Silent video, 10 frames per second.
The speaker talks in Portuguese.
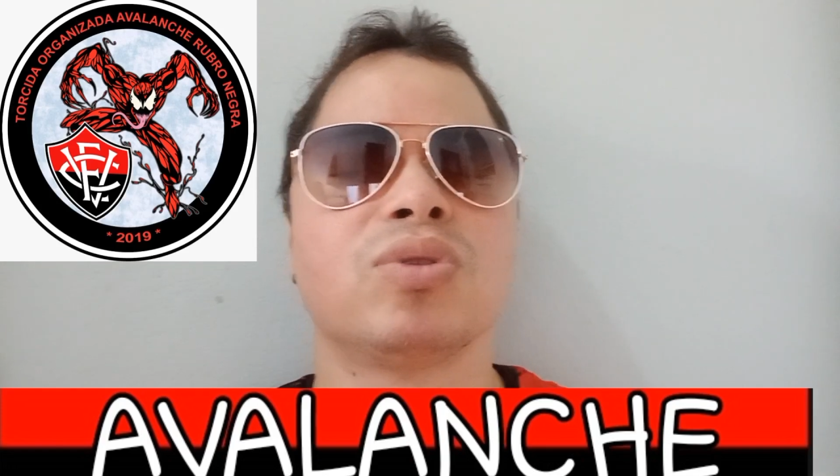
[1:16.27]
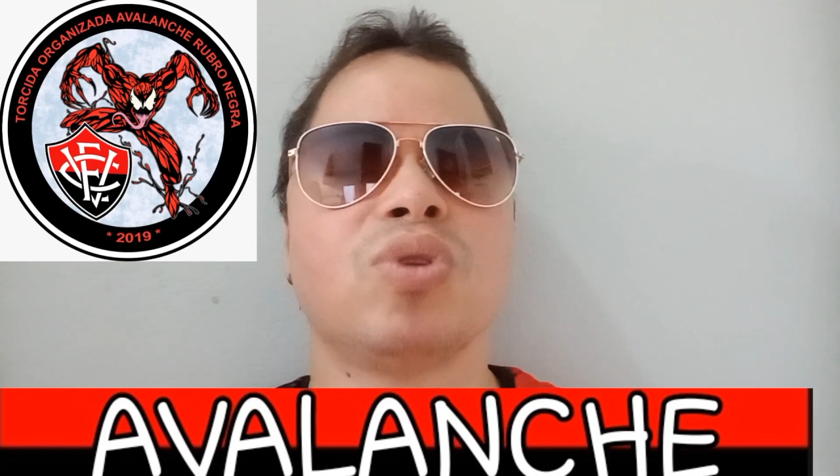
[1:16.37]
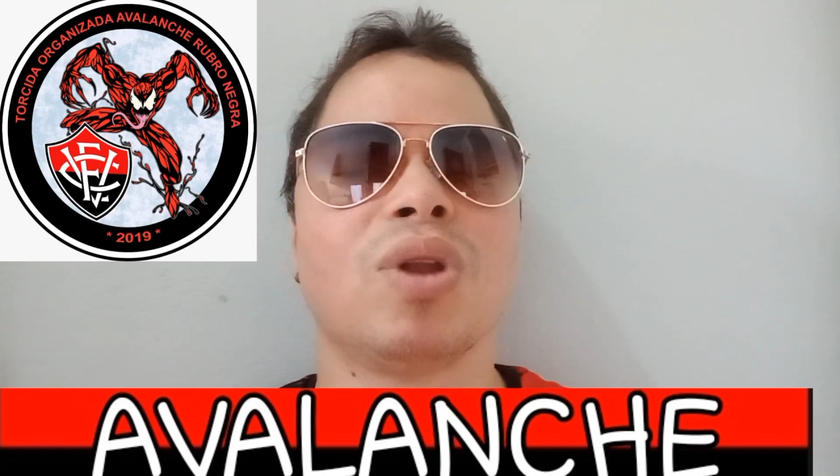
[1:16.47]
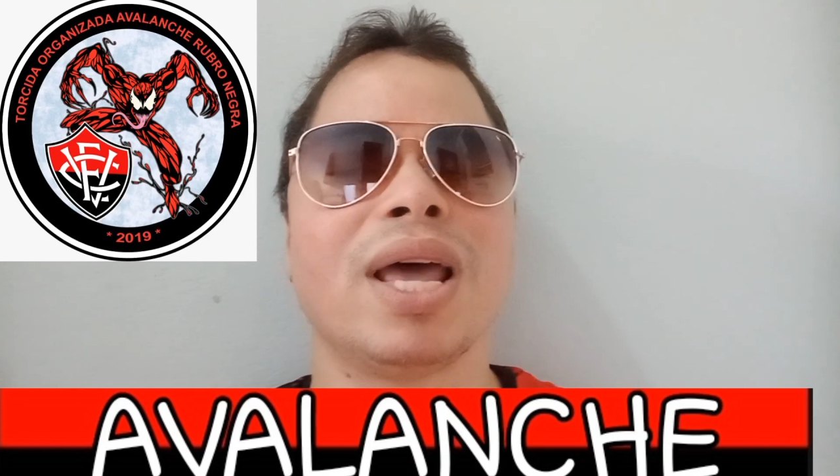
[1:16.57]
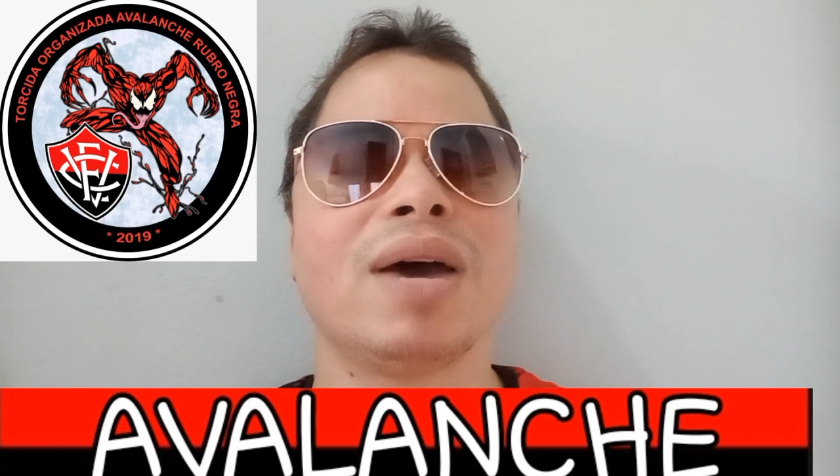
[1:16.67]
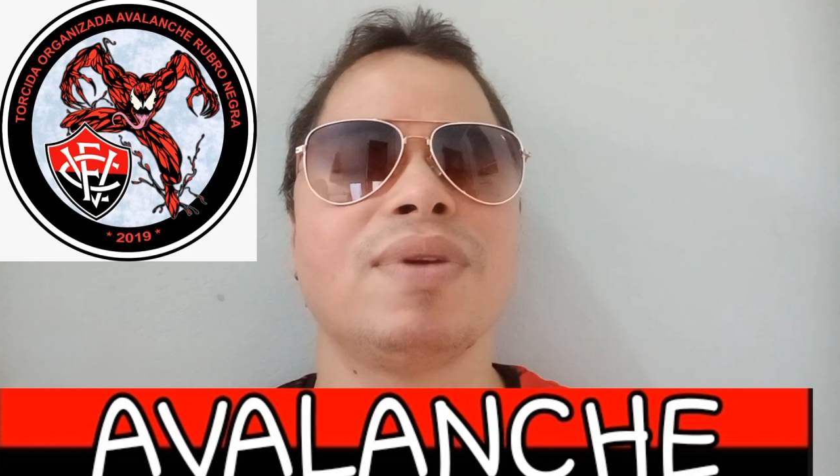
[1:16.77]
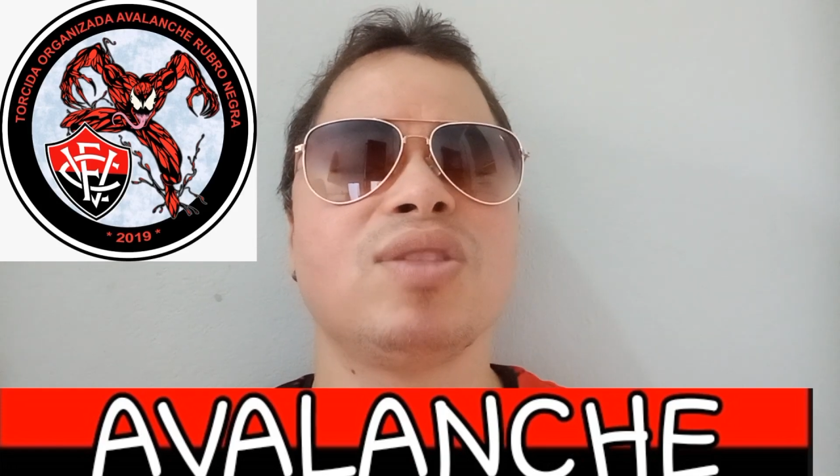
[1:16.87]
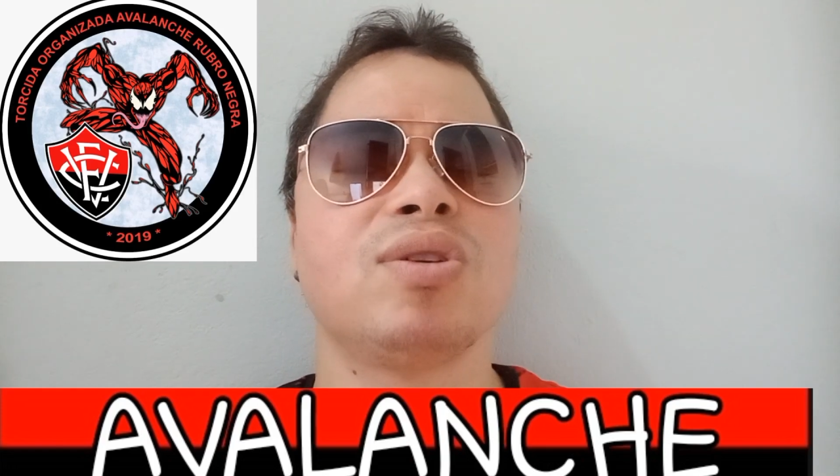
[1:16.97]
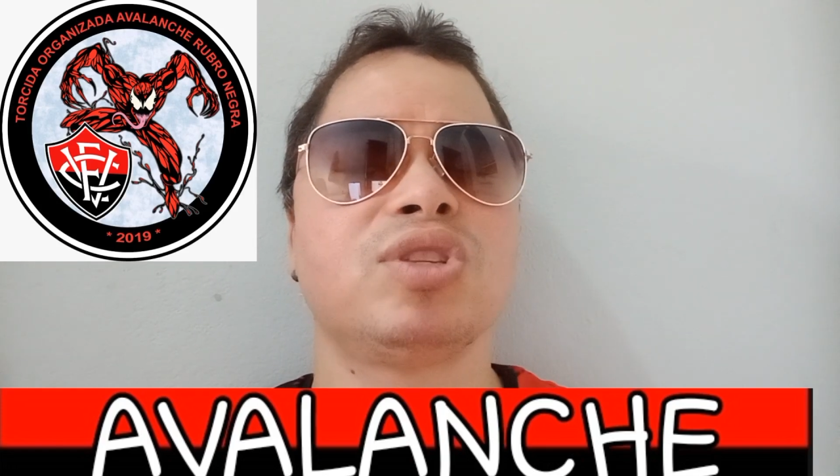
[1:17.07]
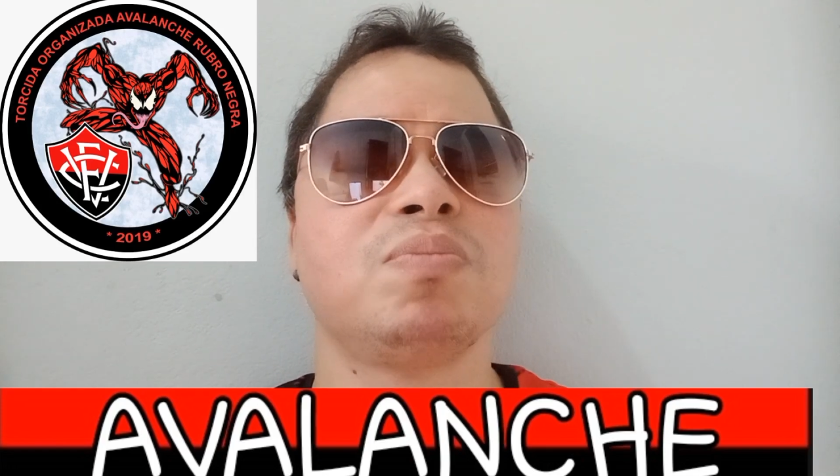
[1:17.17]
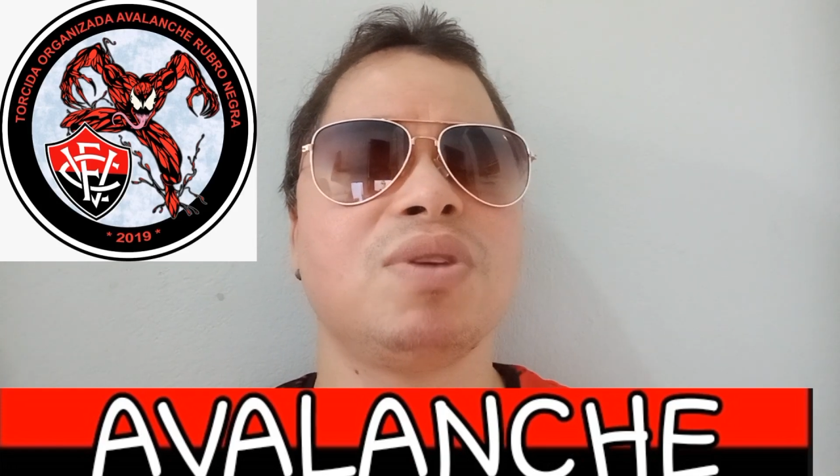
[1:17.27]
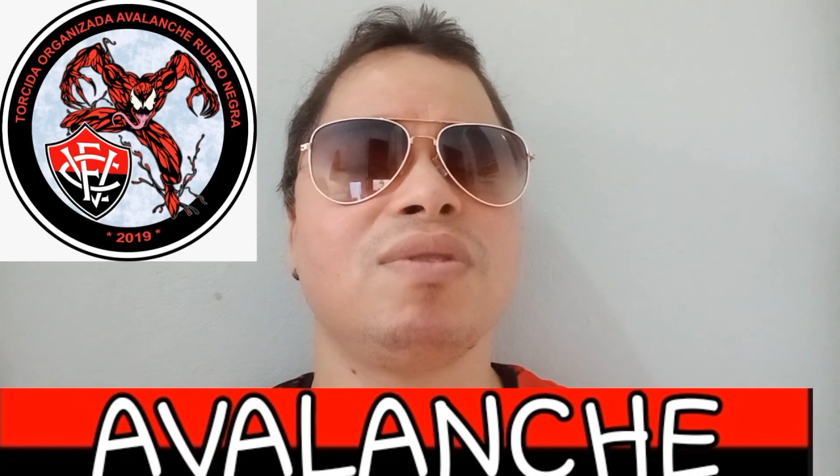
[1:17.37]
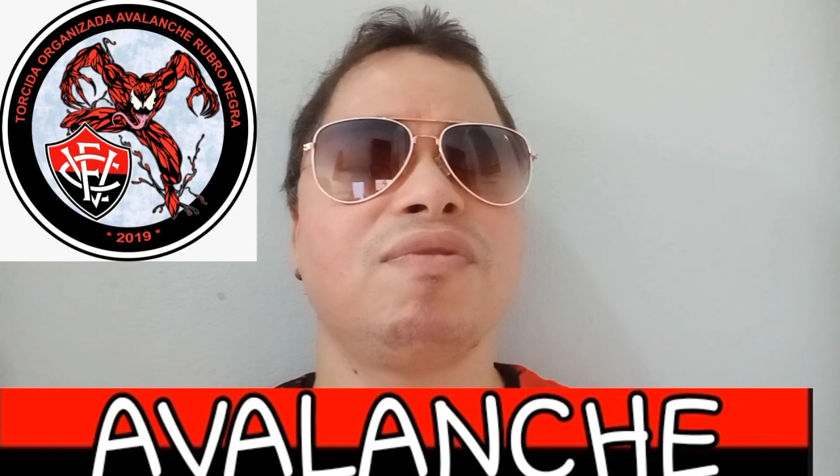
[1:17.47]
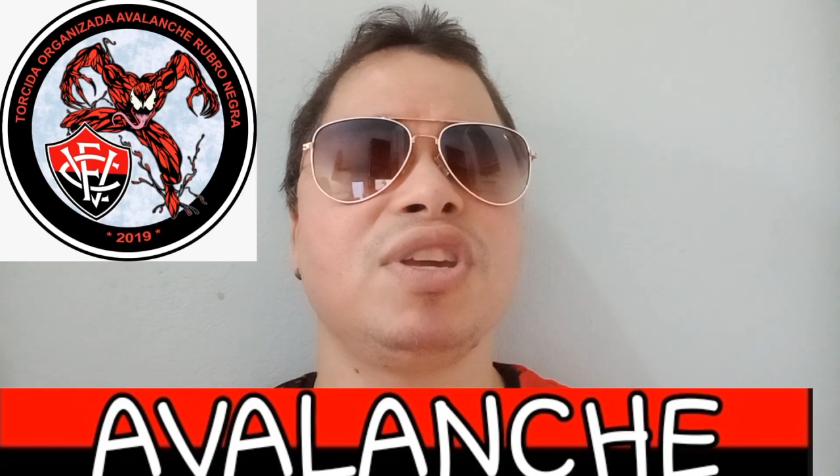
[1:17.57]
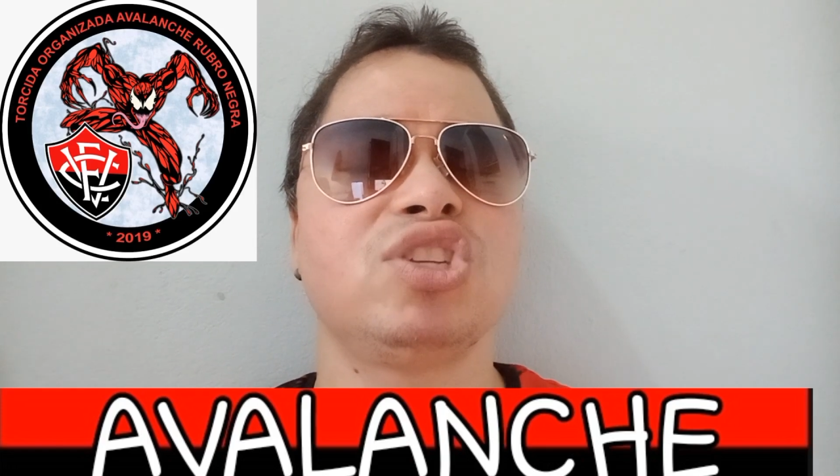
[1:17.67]
do Leão em
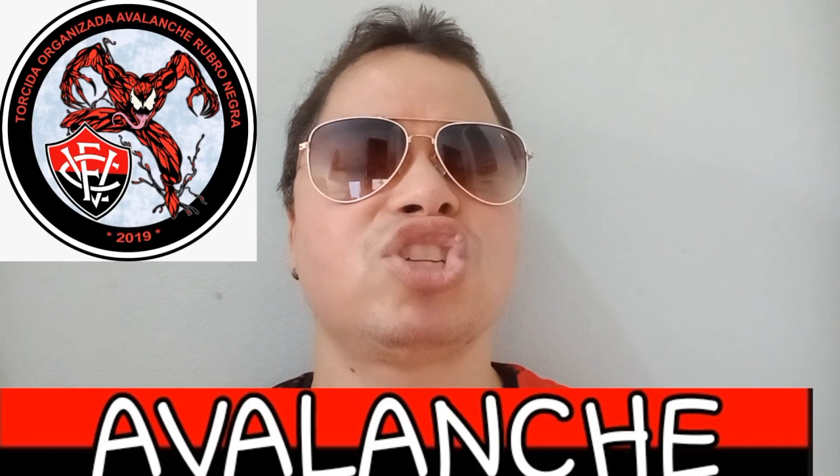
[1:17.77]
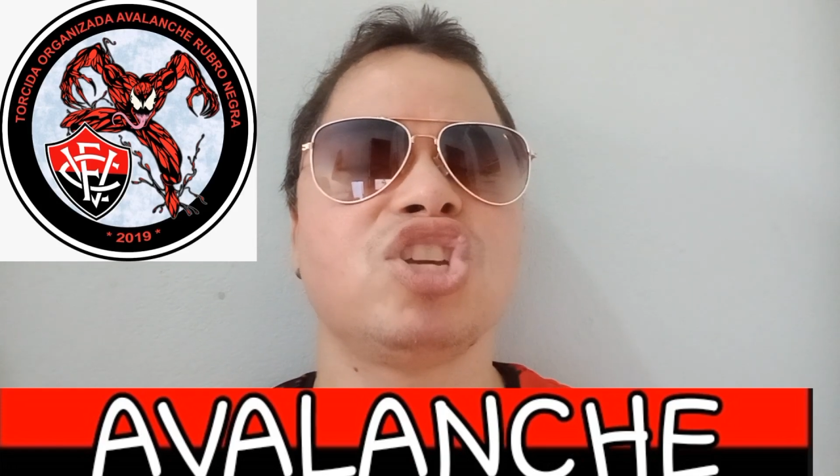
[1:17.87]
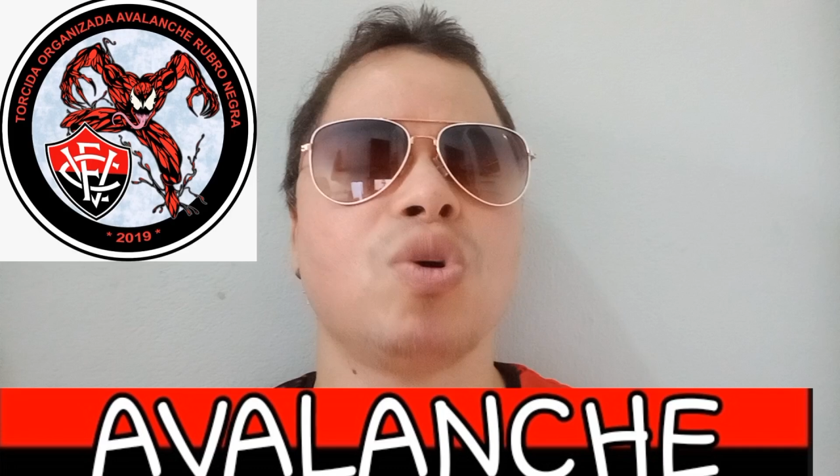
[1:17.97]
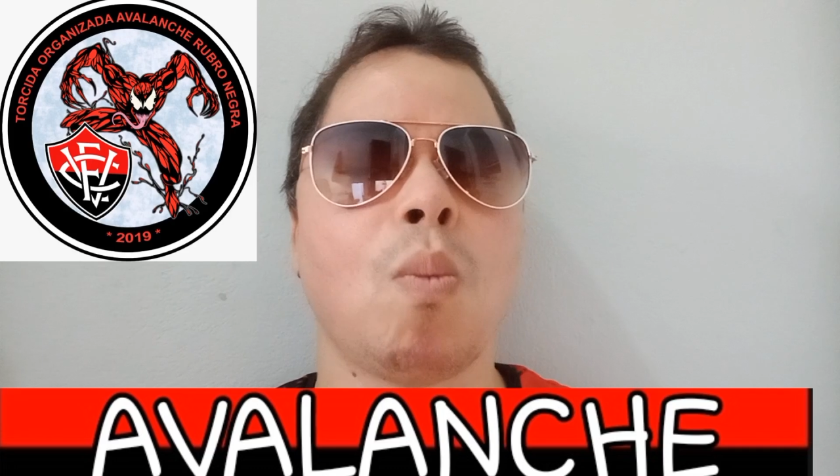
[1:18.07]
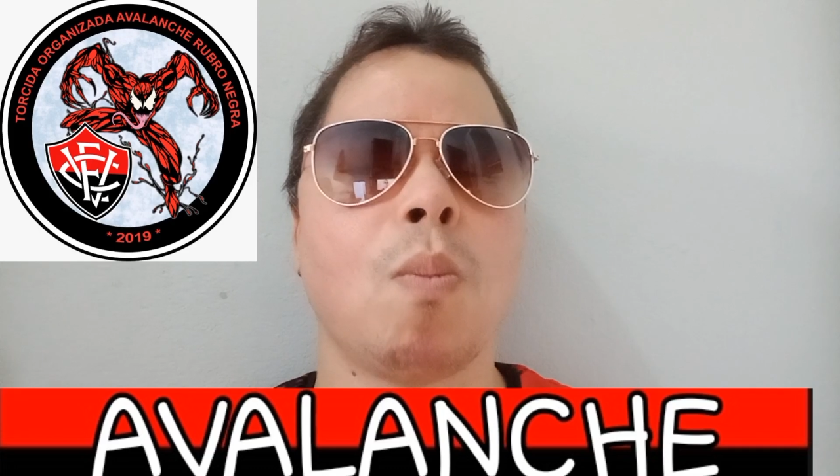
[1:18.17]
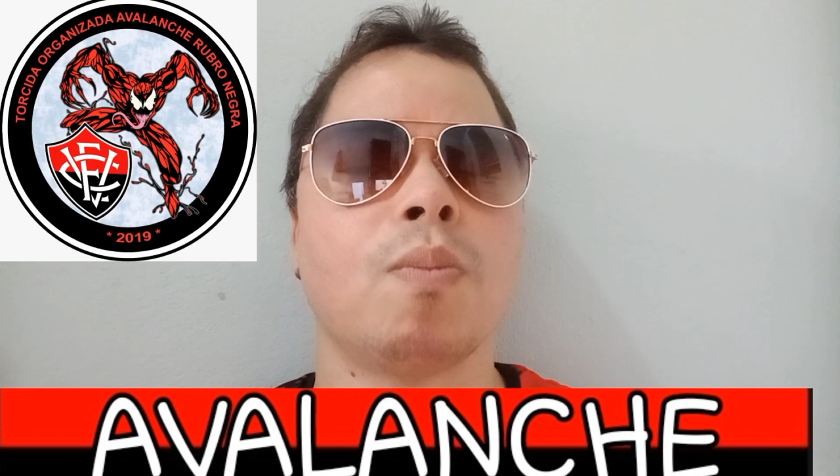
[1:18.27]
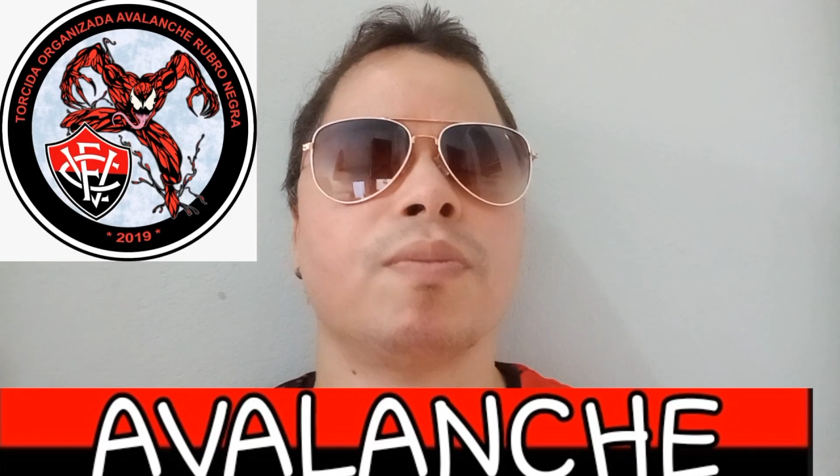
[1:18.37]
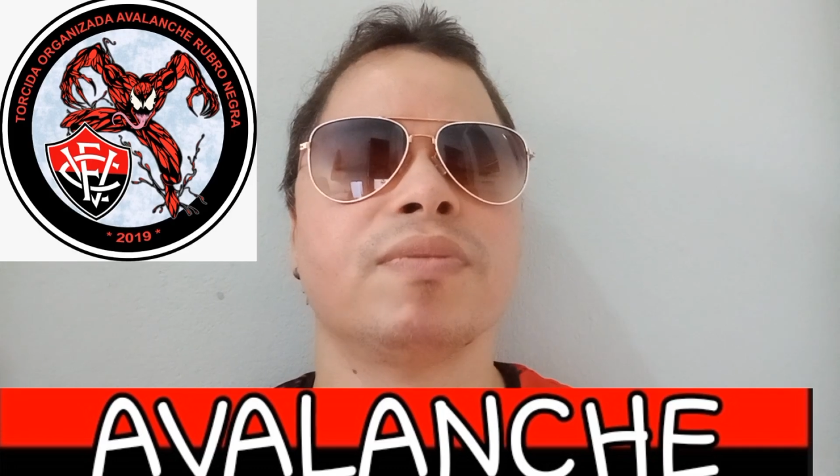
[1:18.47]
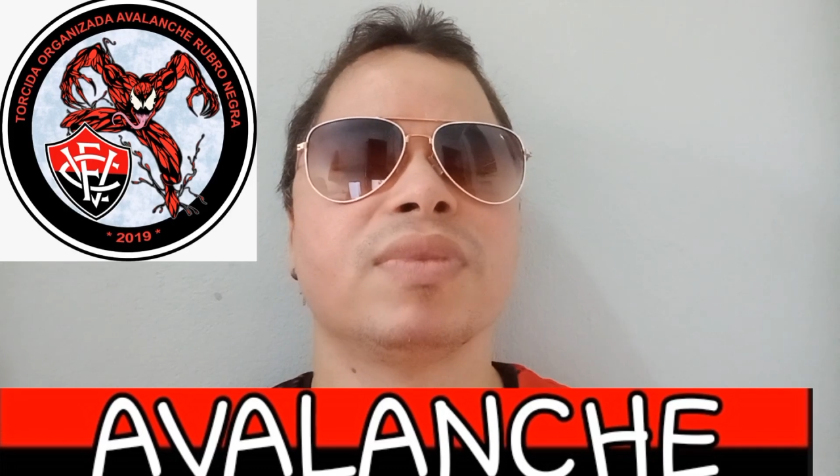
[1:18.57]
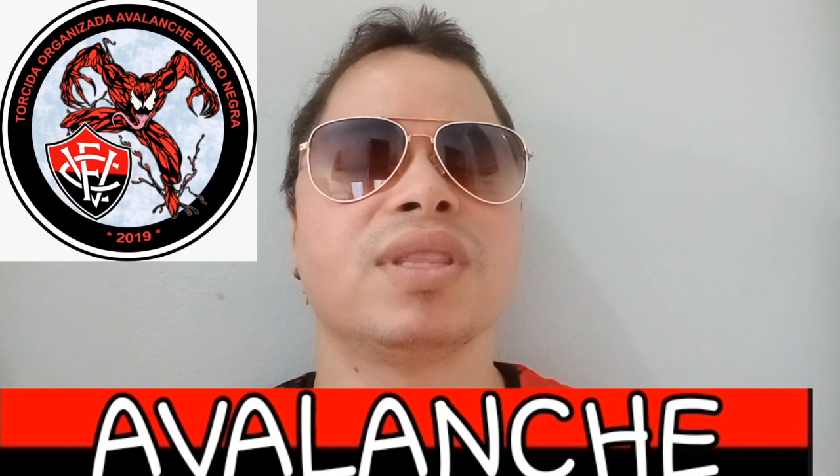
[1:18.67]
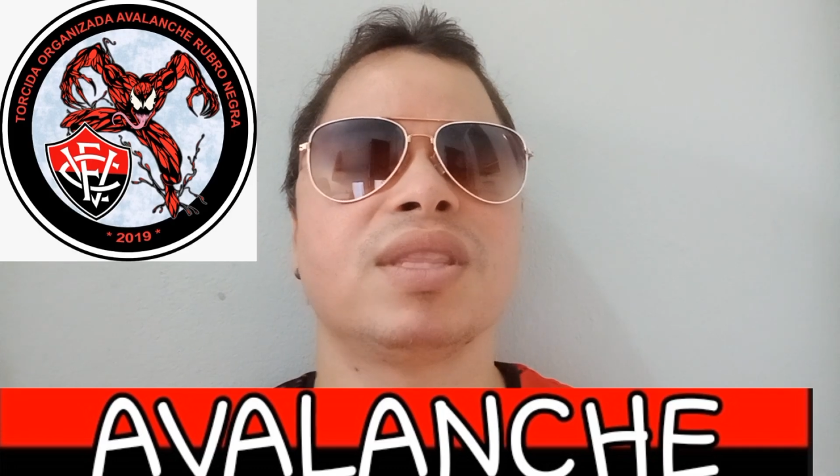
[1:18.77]
2021.